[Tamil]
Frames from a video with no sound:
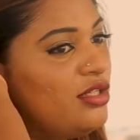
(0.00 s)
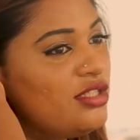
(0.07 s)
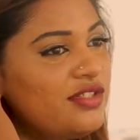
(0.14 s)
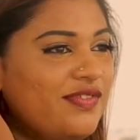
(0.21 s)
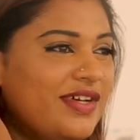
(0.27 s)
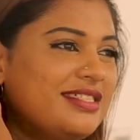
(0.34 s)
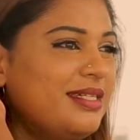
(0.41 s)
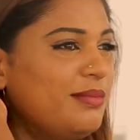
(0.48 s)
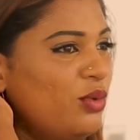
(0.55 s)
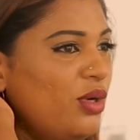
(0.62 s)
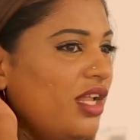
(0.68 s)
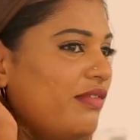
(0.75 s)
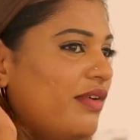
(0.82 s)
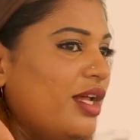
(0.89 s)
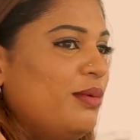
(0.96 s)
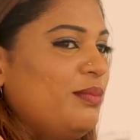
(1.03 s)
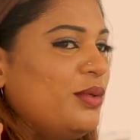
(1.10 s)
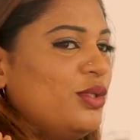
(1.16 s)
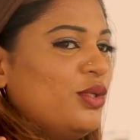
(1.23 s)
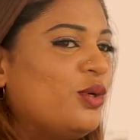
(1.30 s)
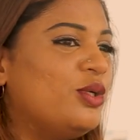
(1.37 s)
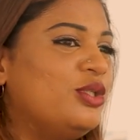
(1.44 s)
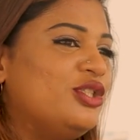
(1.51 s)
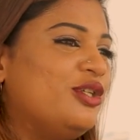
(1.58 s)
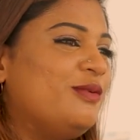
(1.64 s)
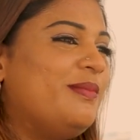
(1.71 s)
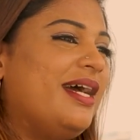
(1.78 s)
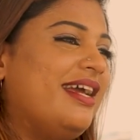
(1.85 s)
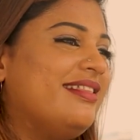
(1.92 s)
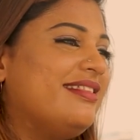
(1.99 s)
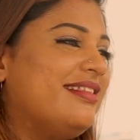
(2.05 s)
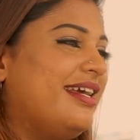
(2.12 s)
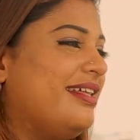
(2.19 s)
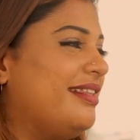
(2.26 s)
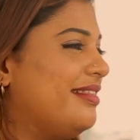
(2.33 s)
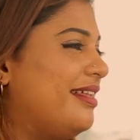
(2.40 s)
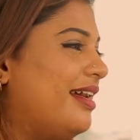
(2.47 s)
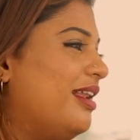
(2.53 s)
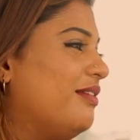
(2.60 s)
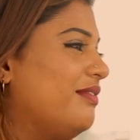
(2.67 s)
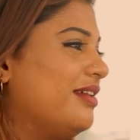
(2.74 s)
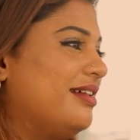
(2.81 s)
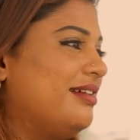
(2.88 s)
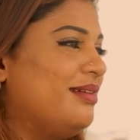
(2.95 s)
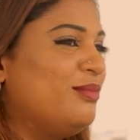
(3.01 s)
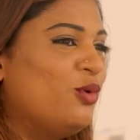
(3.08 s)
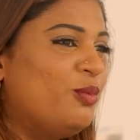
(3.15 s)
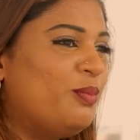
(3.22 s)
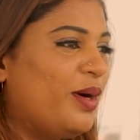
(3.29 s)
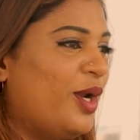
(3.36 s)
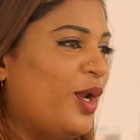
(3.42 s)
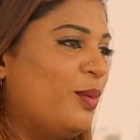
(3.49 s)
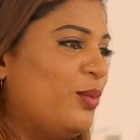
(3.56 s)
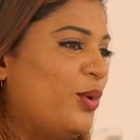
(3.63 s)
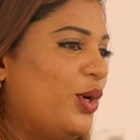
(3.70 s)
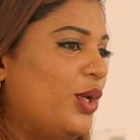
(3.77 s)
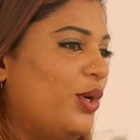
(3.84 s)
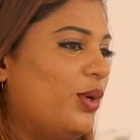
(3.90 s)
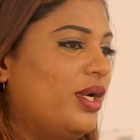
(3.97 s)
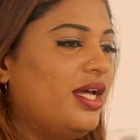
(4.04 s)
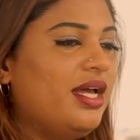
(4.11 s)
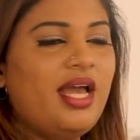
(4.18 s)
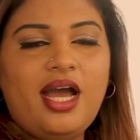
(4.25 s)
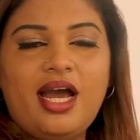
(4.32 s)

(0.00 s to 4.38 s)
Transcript: ஸோ ஃபஸ்ட் டைம் உள்ளே வரும்போது கொஞ்சம் பயந்தேன் இந்த அளவுக்கு மூவ் பண்ண முடியும்னு